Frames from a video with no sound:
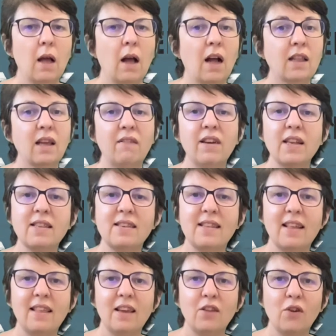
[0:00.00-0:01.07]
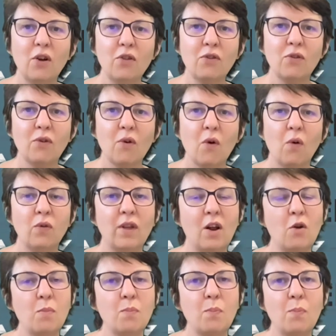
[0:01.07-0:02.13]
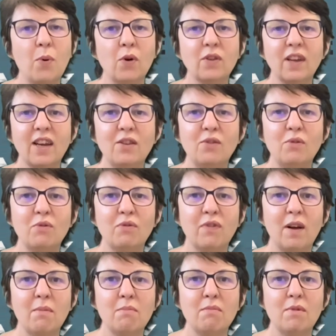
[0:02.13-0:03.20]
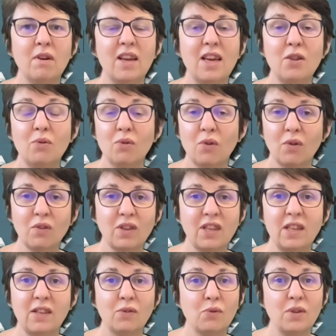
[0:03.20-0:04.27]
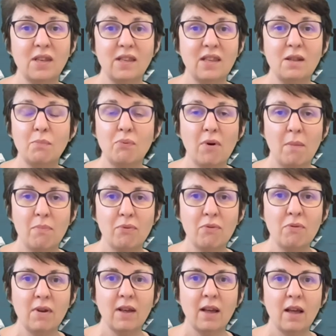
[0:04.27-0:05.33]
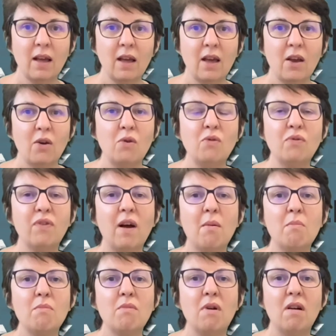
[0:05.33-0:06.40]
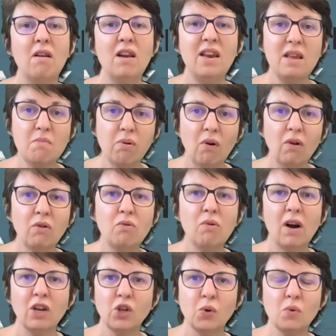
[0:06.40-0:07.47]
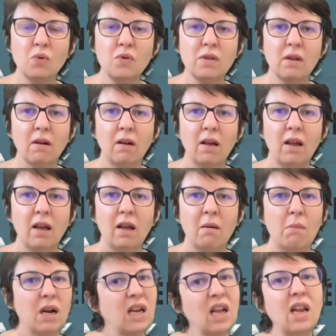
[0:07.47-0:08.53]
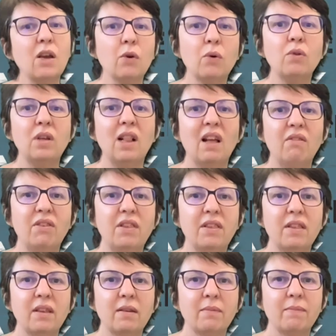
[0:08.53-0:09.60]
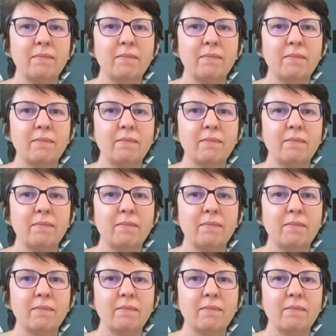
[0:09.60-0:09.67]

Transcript: À travers ces anecdotes, on a le portrait d'une femme étonnante qui se dessine peu à peu, une femme libre, courageuse, malgré les cruautés de la vie.